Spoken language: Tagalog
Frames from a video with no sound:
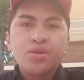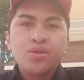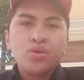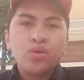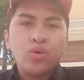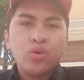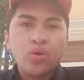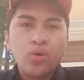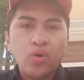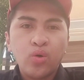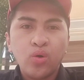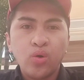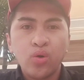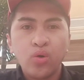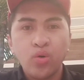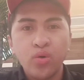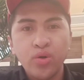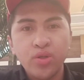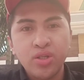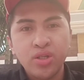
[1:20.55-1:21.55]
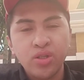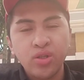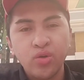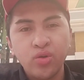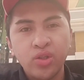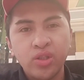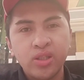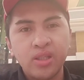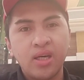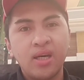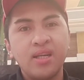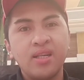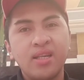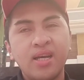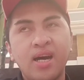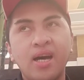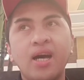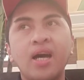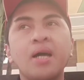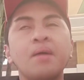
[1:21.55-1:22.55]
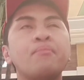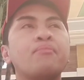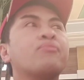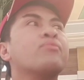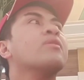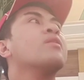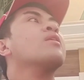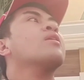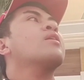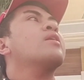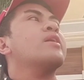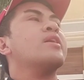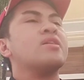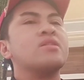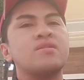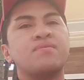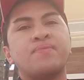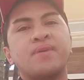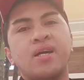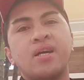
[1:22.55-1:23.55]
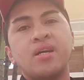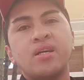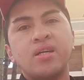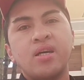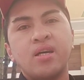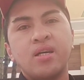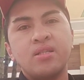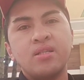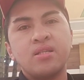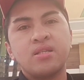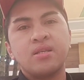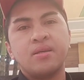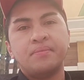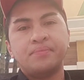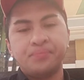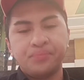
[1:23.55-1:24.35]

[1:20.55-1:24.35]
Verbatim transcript: So, goods yun siya na experience.